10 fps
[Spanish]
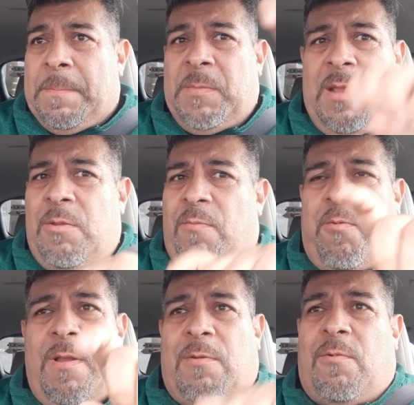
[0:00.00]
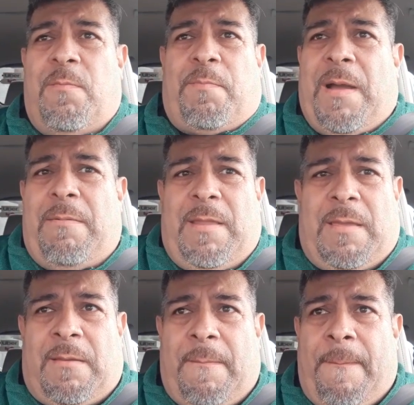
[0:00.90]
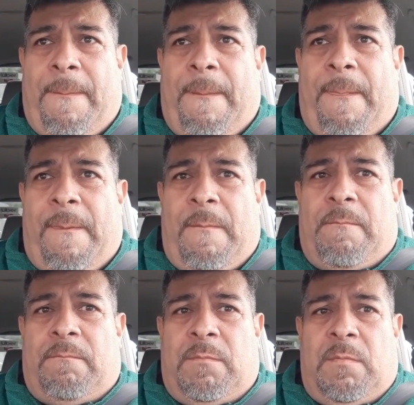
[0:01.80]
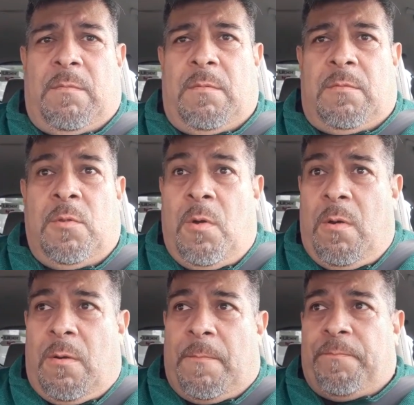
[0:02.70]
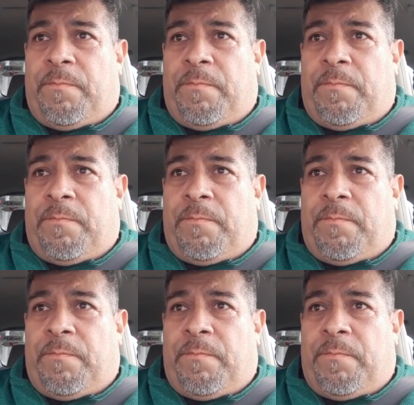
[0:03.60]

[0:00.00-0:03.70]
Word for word: Él no fue el culpable. No.